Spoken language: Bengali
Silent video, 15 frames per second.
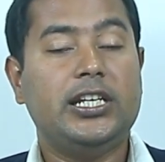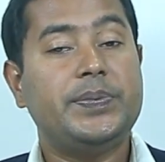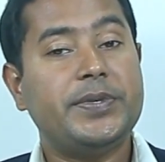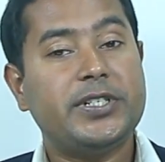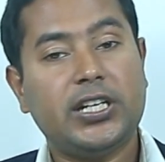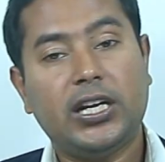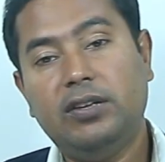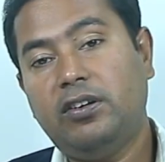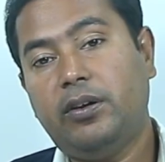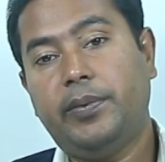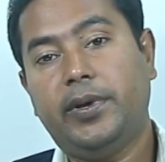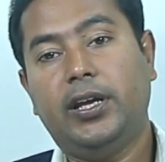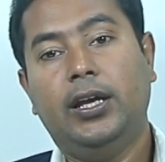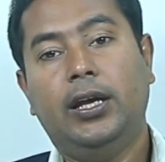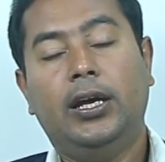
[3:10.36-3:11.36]

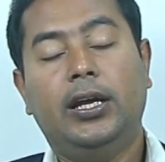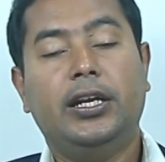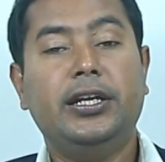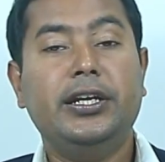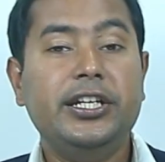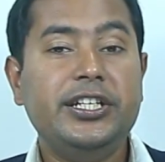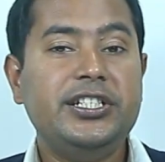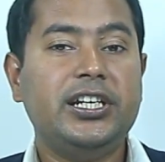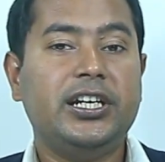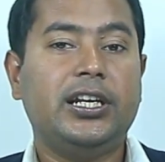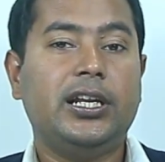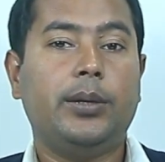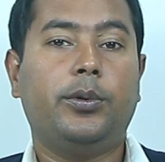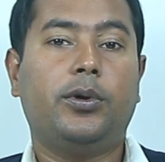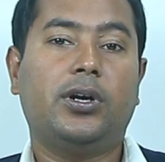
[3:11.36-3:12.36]
স্পেশালিভাবে নিজের
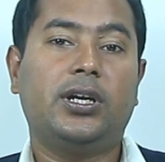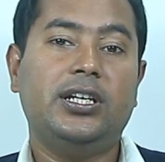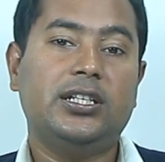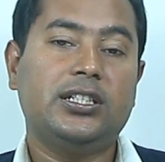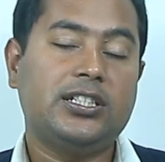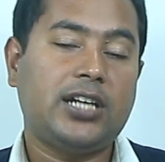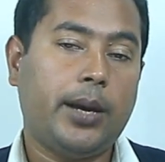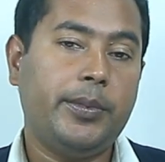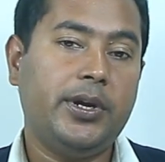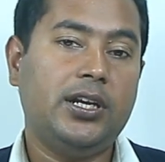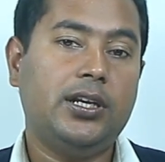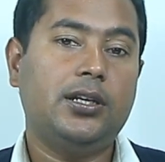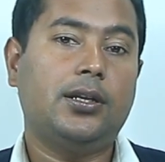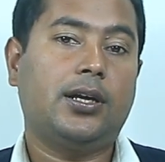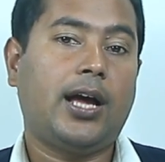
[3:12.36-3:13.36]
এবং
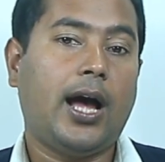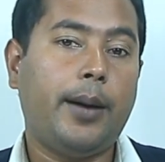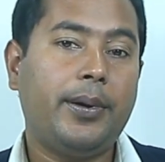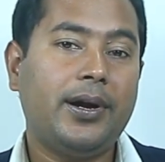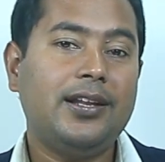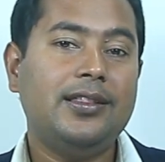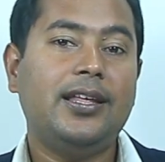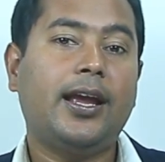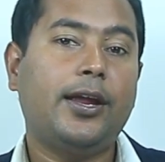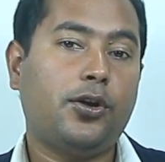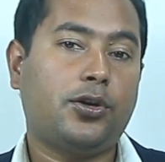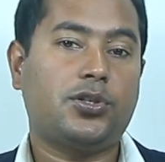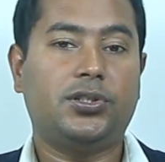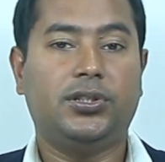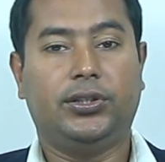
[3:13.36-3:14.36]
স্বামীর খাবারের দিকে
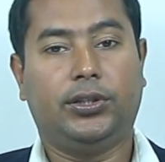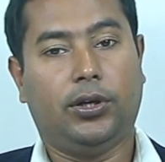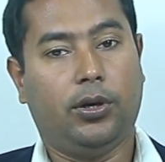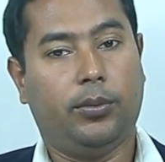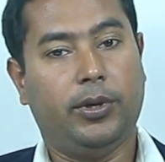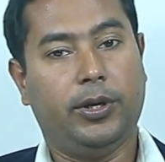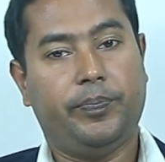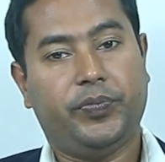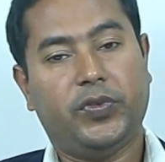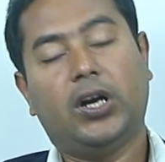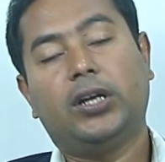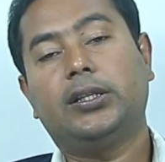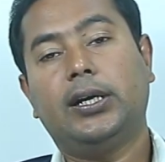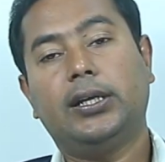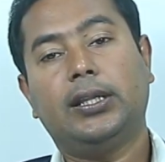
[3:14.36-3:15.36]
নজর দিতে হবে
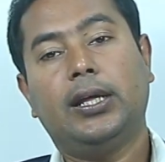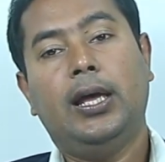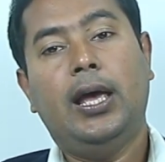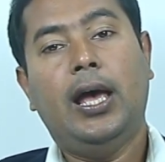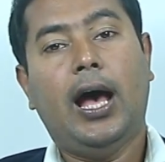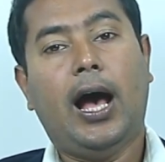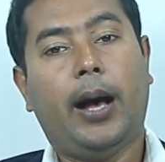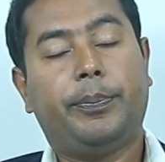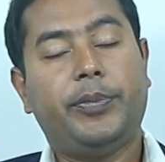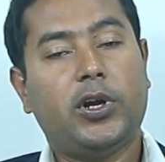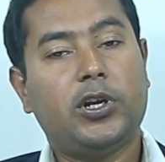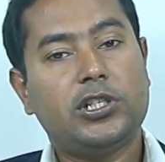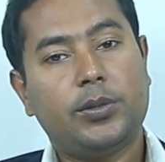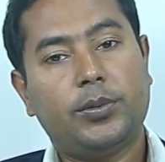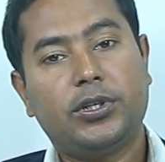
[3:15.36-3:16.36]
অর্থাৎ
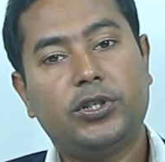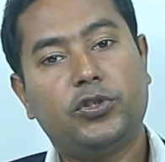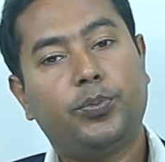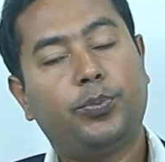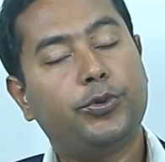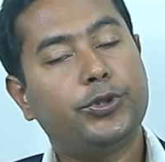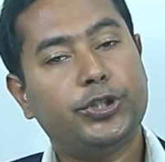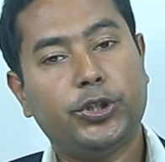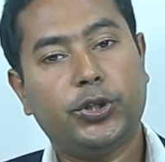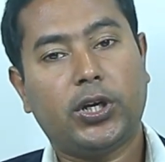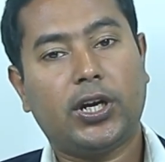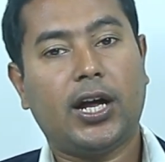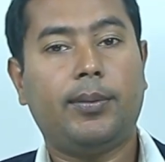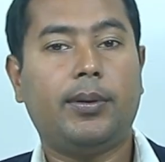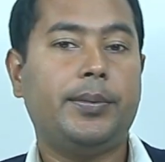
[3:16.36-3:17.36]
আপনারা যেমন কিছু
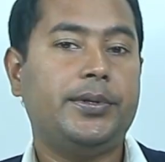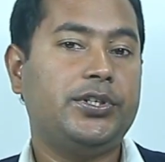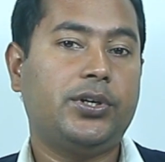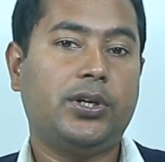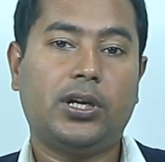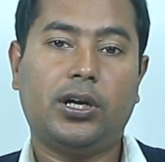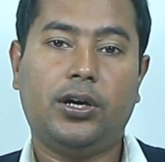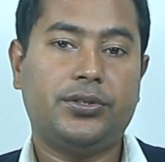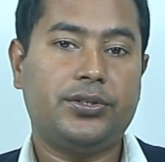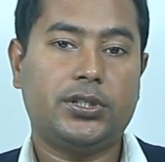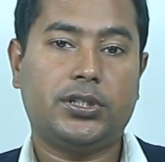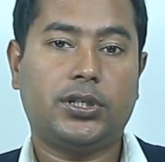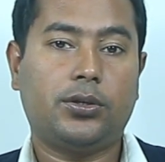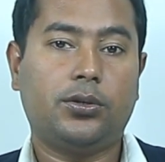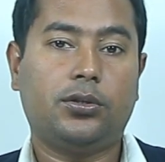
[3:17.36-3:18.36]
পুষ্টিকর খাবার বেশি করে খাওয়ার
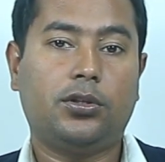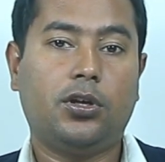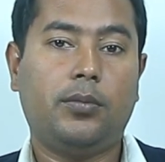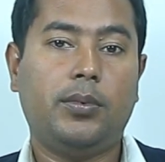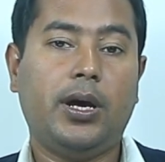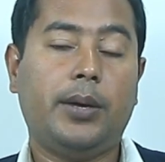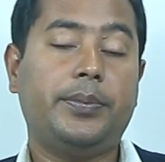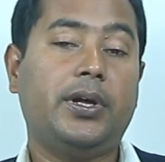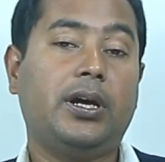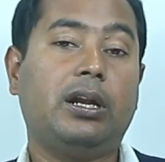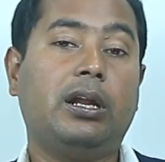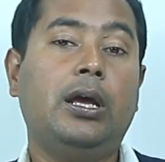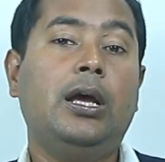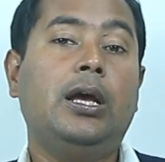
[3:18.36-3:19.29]
চেষ্টা করতে হবে আপনার